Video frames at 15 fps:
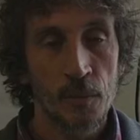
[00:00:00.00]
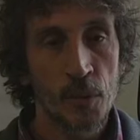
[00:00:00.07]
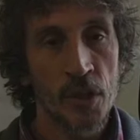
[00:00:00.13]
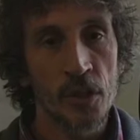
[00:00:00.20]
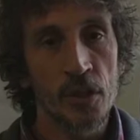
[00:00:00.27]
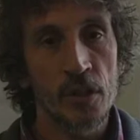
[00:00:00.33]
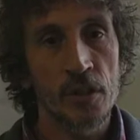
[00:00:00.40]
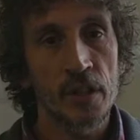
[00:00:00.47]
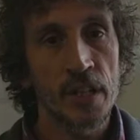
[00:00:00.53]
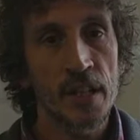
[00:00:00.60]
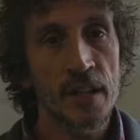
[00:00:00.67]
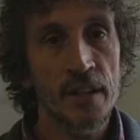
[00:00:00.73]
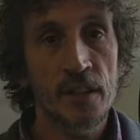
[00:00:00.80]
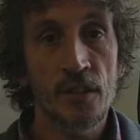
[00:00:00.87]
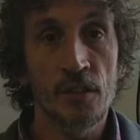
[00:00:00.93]
Bueno, en lo que
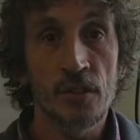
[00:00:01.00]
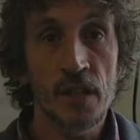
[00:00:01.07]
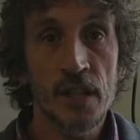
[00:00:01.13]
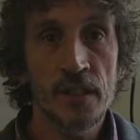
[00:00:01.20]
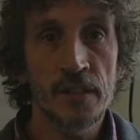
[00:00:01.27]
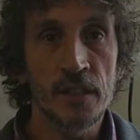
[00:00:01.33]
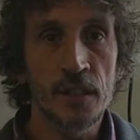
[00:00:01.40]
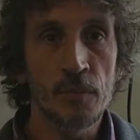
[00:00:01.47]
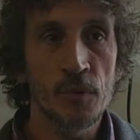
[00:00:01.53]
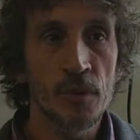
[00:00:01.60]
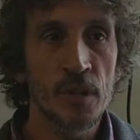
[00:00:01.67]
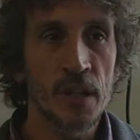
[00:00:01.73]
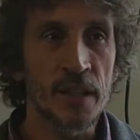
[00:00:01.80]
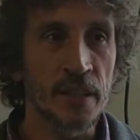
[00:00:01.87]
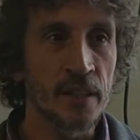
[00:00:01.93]
es regional
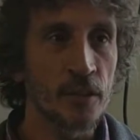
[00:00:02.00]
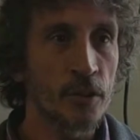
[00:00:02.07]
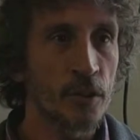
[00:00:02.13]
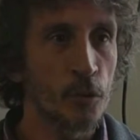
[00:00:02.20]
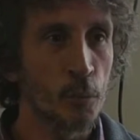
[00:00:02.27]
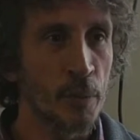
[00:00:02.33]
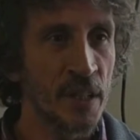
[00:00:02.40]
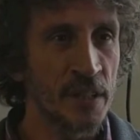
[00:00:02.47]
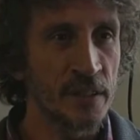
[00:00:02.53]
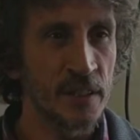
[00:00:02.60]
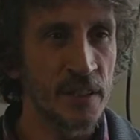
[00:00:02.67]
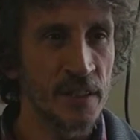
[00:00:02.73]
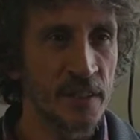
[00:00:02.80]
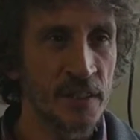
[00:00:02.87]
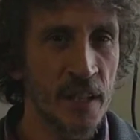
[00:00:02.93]
tenemos alrededor de un
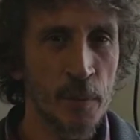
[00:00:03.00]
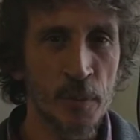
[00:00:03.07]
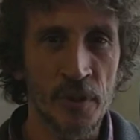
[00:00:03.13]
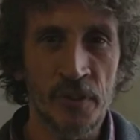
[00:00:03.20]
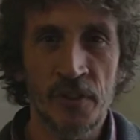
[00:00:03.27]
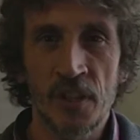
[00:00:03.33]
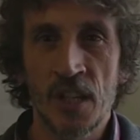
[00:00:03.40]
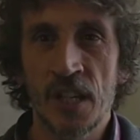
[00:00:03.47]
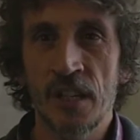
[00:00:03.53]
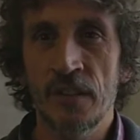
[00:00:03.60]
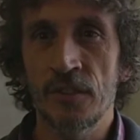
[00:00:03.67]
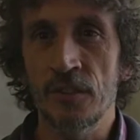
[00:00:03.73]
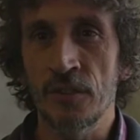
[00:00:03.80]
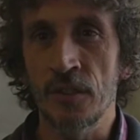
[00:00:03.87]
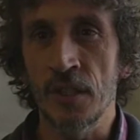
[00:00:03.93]

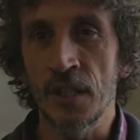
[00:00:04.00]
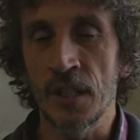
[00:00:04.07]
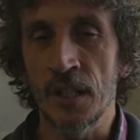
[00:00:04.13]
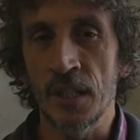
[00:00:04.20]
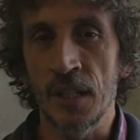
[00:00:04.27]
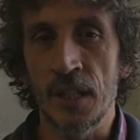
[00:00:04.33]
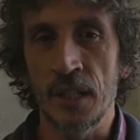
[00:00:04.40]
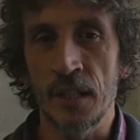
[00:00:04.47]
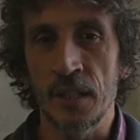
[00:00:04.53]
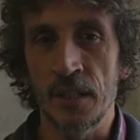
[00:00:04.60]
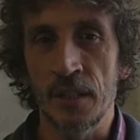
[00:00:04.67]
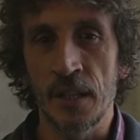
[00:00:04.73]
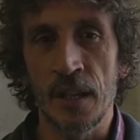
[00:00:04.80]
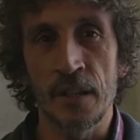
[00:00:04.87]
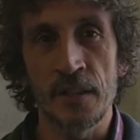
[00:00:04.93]
26%
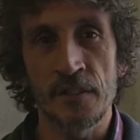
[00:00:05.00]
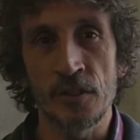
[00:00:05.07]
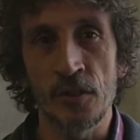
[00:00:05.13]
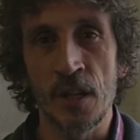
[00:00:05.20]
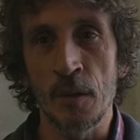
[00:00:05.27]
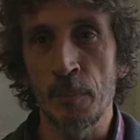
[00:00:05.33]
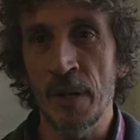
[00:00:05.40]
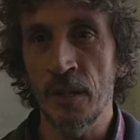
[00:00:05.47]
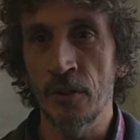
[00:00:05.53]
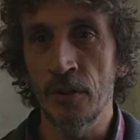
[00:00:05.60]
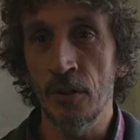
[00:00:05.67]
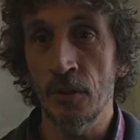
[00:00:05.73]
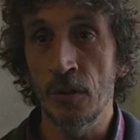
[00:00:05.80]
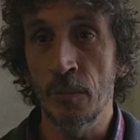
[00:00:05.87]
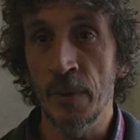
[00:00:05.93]
eh, de, adhesión al paro
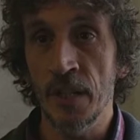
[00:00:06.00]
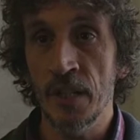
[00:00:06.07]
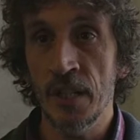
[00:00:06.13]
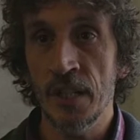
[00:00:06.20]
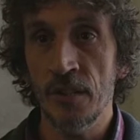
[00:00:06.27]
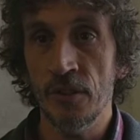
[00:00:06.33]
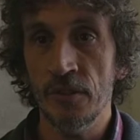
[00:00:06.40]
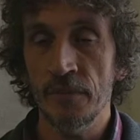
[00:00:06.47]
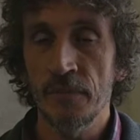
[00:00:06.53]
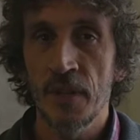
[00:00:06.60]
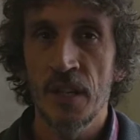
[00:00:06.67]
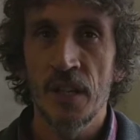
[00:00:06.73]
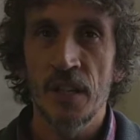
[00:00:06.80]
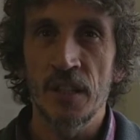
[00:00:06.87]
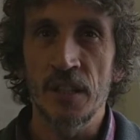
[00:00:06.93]
de los compañeros
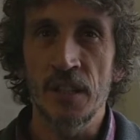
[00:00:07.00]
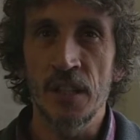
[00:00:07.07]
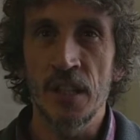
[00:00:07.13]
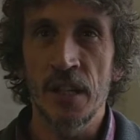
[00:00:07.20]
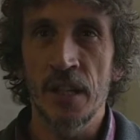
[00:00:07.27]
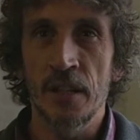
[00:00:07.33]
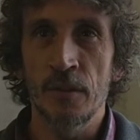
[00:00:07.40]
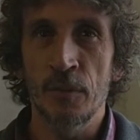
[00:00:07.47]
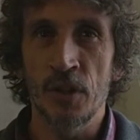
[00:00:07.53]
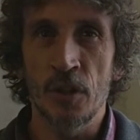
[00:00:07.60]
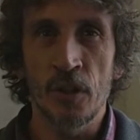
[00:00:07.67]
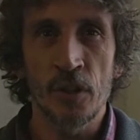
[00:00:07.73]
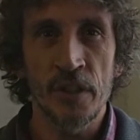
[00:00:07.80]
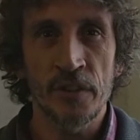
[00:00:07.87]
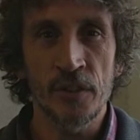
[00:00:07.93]
y en,
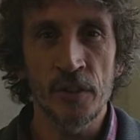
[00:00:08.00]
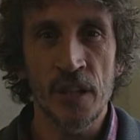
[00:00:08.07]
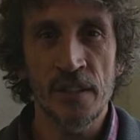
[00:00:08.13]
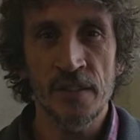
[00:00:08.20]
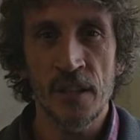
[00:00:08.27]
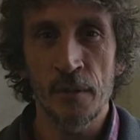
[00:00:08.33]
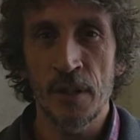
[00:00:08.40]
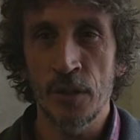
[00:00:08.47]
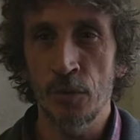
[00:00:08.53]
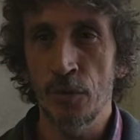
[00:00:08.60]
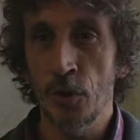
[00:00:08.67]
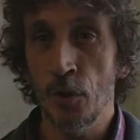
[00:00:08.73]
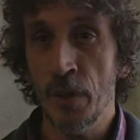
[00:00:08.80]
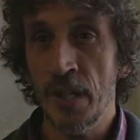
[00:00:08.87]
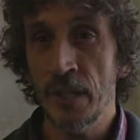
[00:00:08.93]
bueno, en lo nacional se habla de
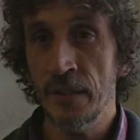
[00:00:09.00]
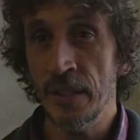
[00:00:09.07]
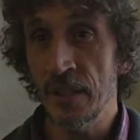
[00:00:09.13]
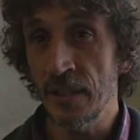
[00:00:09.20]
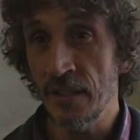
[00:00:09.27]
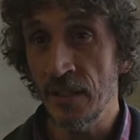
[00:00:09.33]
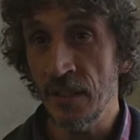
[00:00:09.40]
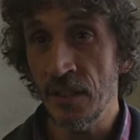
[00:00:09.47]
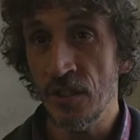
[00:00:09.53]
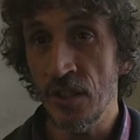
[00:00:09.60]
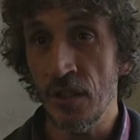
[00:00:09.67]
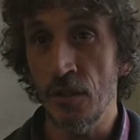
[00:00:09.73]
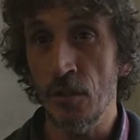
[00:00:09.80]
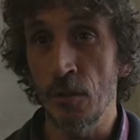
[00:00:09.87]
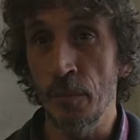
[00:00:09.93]
un 90%, decían
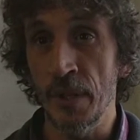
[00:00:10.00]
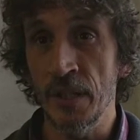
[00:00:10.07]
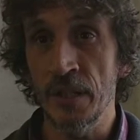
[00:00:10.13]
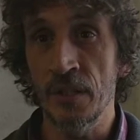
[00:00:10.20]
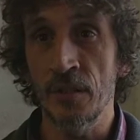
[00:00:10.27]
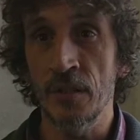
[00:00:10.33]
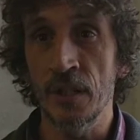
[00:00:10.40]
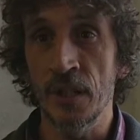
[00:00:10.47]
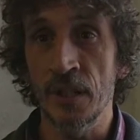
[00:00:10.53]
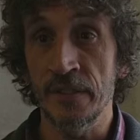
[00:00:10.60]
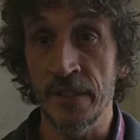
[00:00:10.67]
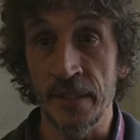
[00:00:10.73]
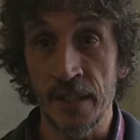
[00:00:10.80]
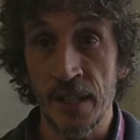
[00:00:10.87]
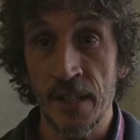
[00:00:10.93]
ayer los compañeros de
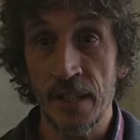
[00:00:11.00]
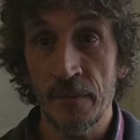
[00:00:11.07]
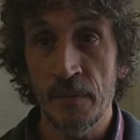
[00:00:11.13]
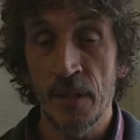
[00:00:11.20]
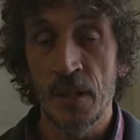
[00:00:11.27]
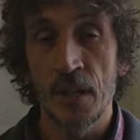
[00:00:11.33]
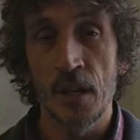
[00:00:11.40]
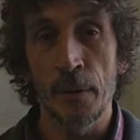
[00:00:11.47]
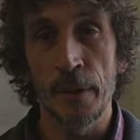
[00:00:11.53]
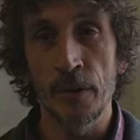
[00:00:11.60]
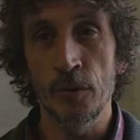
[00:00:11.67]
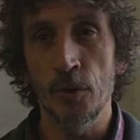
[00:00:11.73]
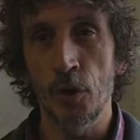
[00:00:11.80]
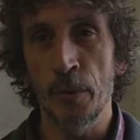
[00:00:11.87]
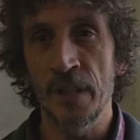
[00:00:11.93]
CETERA,
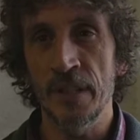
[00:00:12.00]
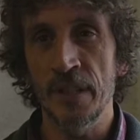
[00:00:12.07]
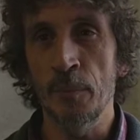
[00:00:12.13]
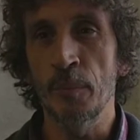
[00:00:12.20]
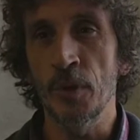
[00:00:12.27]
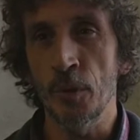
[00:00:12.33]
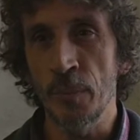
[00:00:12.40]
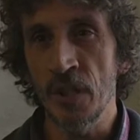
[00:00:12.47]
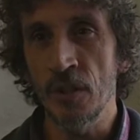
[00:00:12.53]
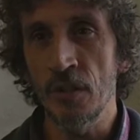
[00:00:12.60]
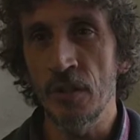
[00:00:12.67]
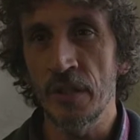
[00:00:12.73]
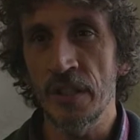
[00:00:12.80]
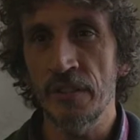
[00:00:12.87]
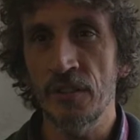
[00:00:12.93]
hablan un 90% en promedio
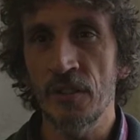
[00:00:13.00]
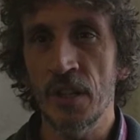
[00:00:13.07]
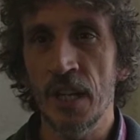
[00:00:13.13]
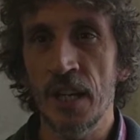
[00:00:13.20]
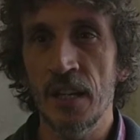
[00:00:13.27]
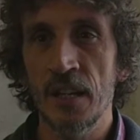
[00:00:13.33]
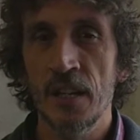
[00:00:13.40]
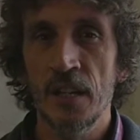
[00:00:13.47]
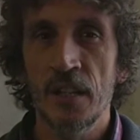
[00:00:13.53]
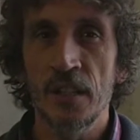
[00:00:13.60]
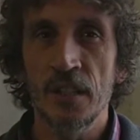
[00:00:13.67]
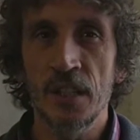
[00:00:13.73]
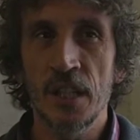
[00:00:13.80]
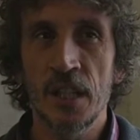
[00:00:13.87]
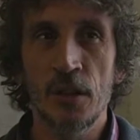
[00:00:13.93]
en lo nacional
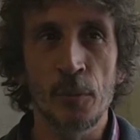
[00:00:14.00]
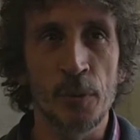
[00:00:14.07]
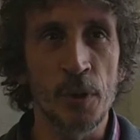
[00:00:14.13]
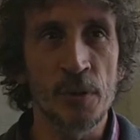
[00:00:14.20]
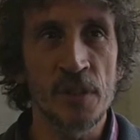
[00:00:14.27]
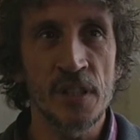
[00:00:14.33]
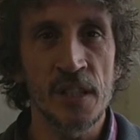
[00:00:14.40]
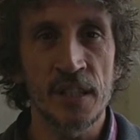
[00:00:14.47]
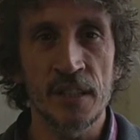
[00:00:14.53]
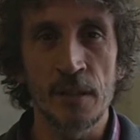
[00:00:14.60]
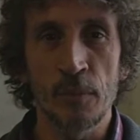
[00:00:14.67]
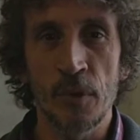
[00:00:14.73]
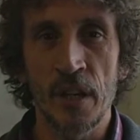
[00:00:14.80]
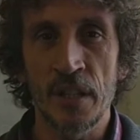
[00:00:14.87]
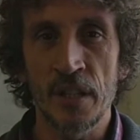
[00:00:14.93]
y en lo provincial
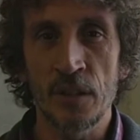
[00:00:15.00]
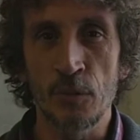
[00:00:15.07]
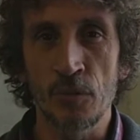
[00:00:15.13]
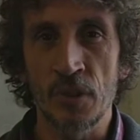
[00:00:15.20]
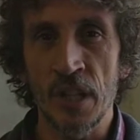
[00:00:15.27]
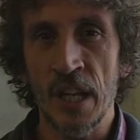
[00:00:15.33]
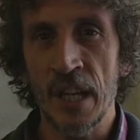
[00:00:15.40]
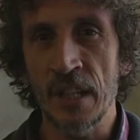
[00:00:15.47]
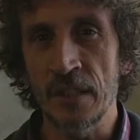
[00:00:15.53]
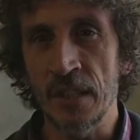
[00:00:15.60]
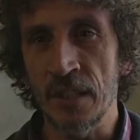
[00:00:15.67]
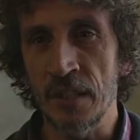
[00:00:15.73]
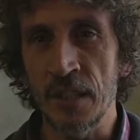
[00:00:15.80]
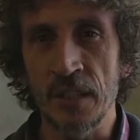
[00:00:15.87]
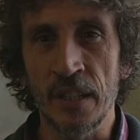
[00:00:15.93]
estamos ahí en un
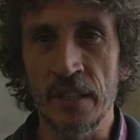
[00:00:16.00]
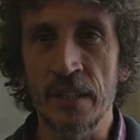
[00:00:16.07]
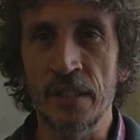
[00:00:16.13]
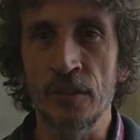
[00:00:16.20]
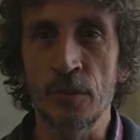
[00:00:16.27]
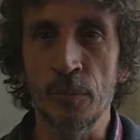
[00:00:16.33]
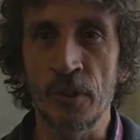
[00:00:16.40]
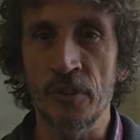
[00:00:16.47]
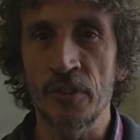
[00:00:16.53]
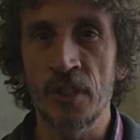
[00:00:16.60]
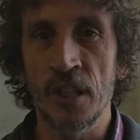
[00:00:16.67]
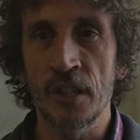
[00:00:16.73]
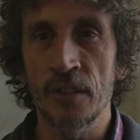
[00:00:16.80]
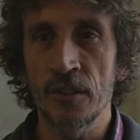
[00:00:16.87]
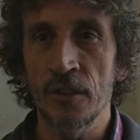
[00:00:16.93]
30, 30 y tanto por
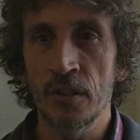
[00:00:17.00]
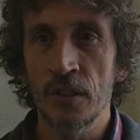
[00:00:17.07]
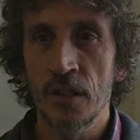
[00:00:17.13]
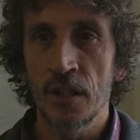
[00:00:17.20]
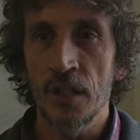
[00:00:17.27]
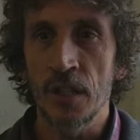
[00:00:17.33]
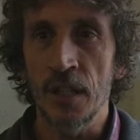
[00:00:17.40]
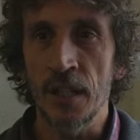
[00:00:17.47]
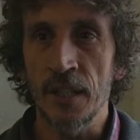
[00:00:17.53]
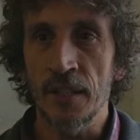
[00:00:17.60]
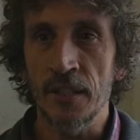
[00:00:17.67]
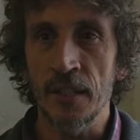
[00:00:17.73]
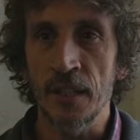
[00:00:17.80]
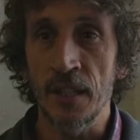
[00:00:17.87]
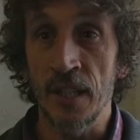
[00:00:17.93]
ciento
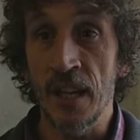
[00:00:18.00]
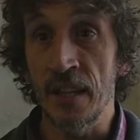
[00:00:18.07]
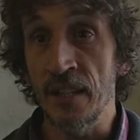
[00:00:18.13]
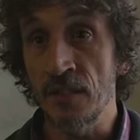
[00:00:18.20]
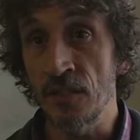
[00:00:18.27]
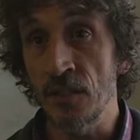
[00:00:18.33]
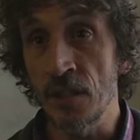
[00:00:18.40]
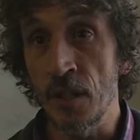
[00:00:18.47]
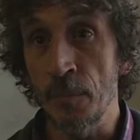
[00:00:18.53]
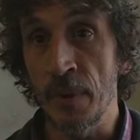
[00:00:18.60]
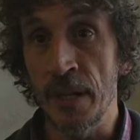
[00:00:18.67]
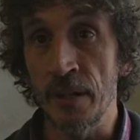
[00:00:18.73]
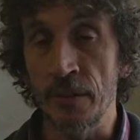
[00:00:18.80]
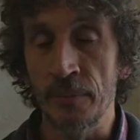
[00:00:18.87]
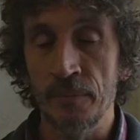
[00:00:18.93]
este, de adhesión al
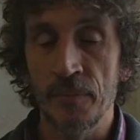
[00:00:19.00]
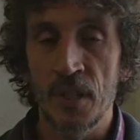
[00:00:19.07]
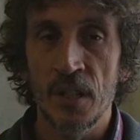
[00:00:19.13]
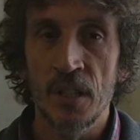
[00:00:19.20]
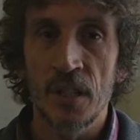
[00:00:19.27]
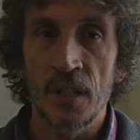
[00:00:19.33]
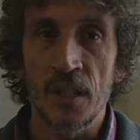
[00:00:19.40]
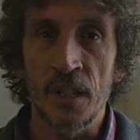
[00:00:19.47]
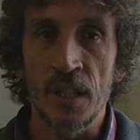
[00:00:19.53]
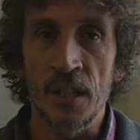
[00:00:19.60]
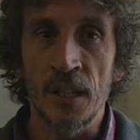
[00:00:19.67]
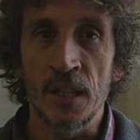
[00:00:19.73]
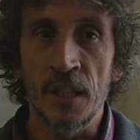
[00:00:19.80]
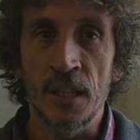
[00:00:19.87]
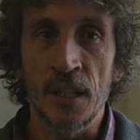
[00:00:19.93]
paro.
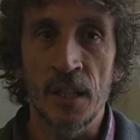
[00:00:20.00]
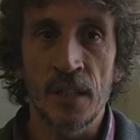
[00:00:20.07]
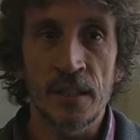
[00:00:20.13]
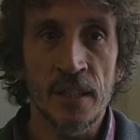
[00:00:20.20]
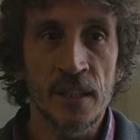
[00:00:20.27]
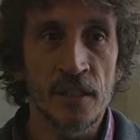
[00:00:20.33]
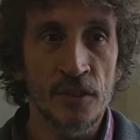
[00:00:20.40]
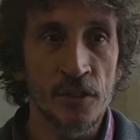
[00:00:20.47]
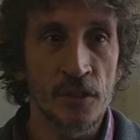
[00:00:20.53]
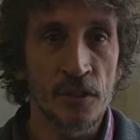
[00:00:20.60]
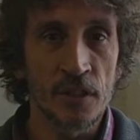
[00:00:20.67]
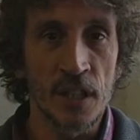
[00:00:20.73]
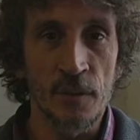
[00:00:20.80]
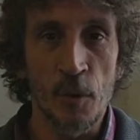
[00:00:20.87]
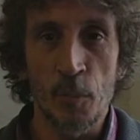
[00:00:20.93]
Eh, esta
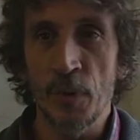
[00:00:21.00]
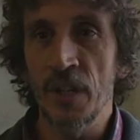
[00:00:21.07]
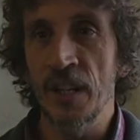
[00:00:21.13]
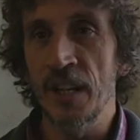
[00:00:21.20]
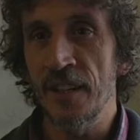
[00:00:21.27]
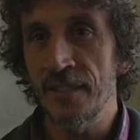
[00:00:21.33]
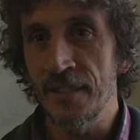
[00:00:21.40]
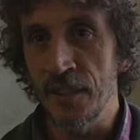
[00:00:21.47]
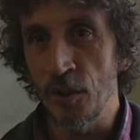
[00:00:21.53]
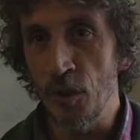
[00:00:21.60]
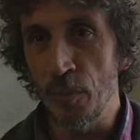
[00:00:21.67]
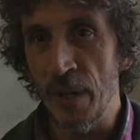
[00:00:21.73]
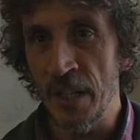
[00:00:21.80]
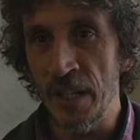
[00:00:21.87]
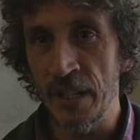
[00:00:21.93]
adhesión, digamos, puede leerse de
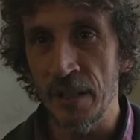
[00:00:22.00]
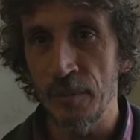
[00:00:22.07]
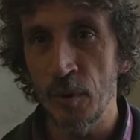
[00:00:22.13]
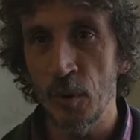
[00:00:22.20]
dos maneras.